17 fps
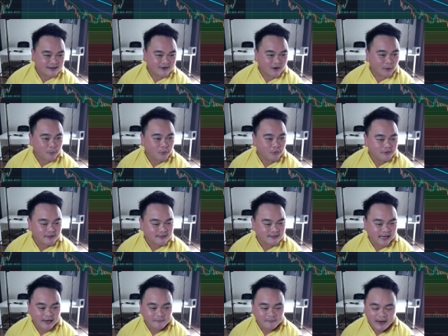ขอบคุณที่
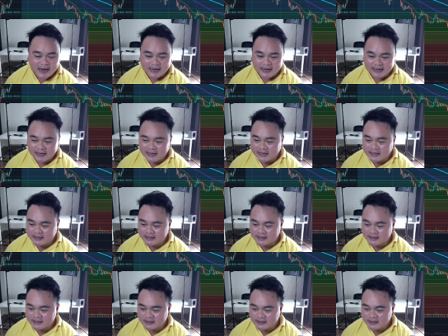ทักมานะฮะ
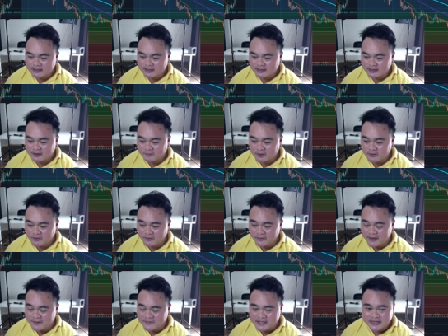เรามาลุ้น
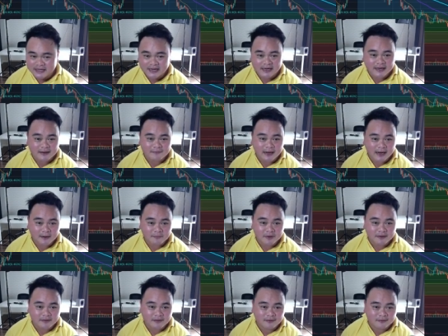OMG กันดีกว่าครับ
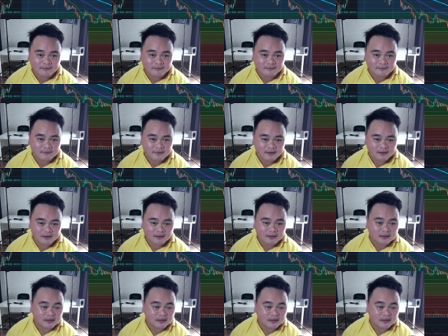พี่น้องนะ